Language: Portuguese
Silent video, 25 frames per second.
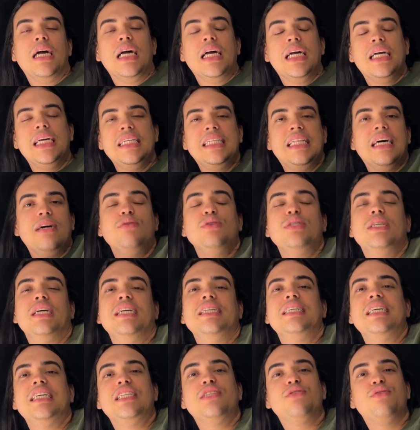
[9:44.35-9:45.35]
Então,
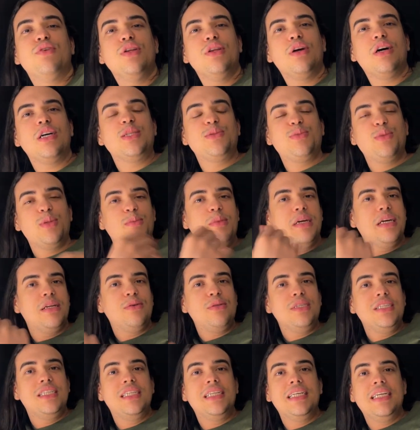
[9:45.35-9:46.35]
gente, esse foi nosso
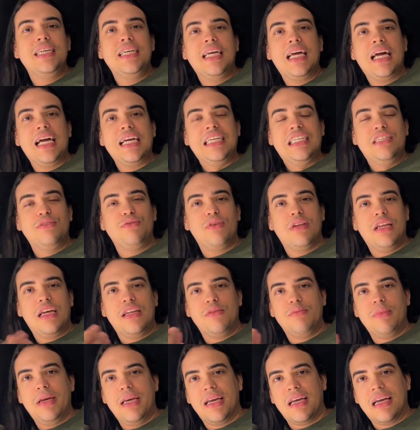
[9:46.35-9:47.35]
primeiro dia. A gente foi lá
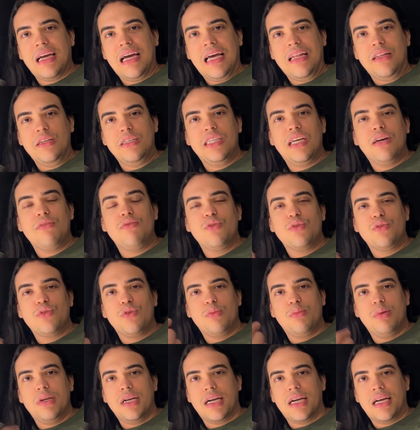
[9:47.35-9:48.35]
no mercado, já
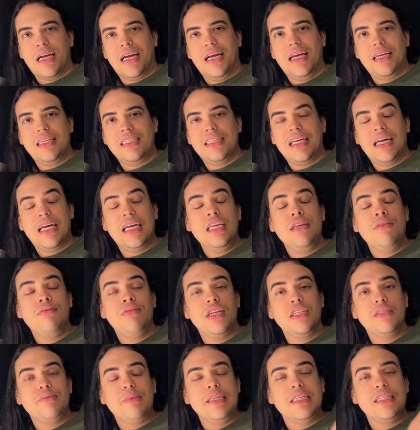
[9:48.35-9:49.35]
voltou para casa.
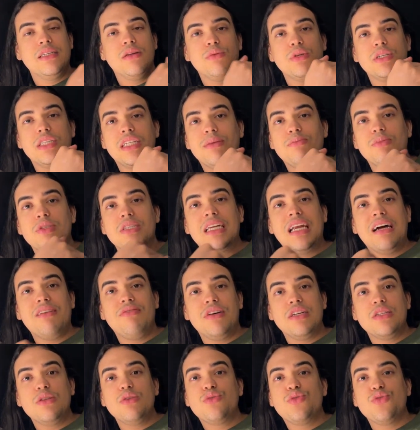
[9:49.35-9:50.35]
Infelizmente, não estamos
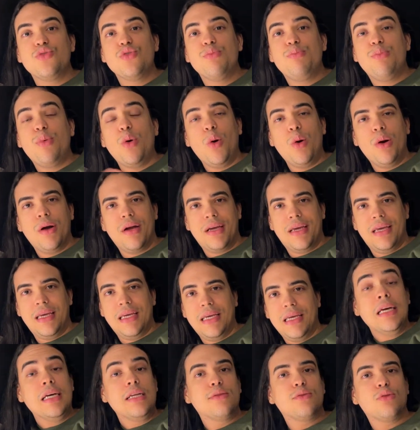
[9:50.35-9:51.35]
gravando tudo
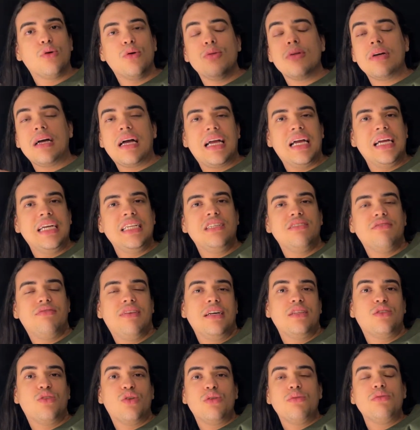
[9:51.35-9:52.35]
porque todo lugar que a gente
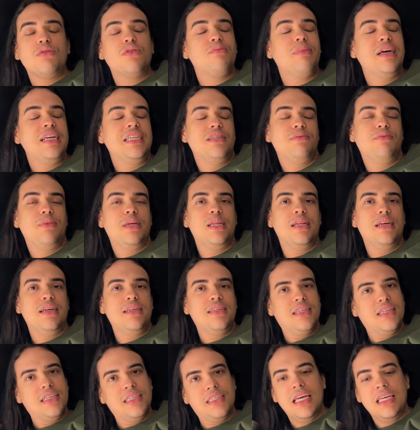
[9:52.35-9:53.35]
vai, todo mundo mete meio da
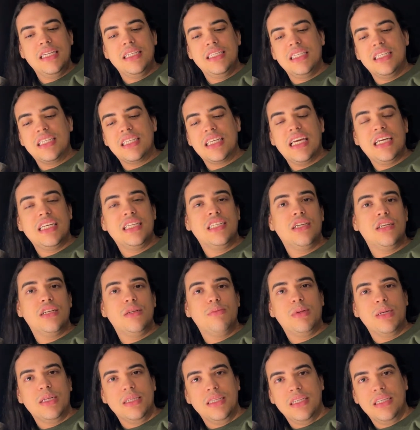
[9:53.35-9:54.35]
gente. Diz que é cheio de
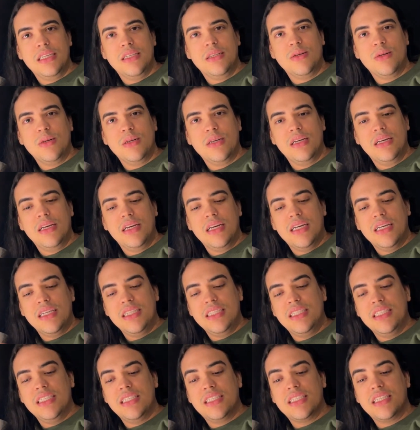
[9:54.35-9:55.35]
bandido.
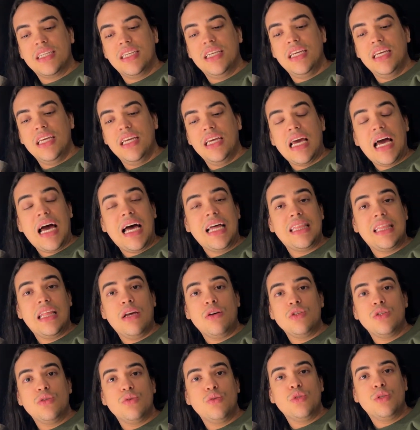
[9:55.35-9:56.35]
Diz que até
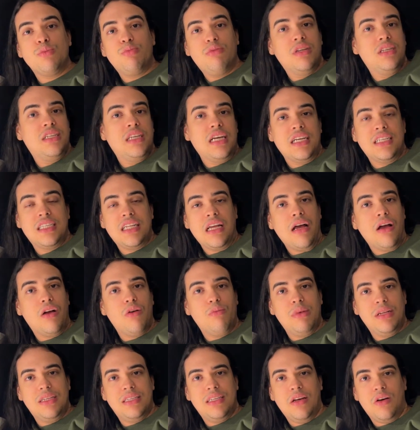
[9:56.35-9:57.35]
os, os policiais estavam com
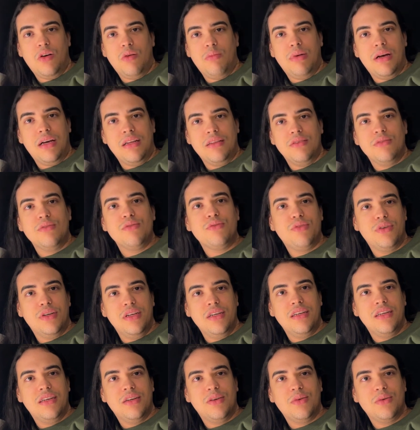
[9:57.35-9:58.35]
medo de ser roubado, não foi?
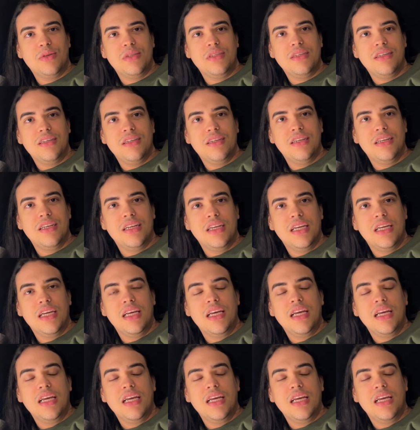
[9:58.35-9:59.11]
Hoje? Tô.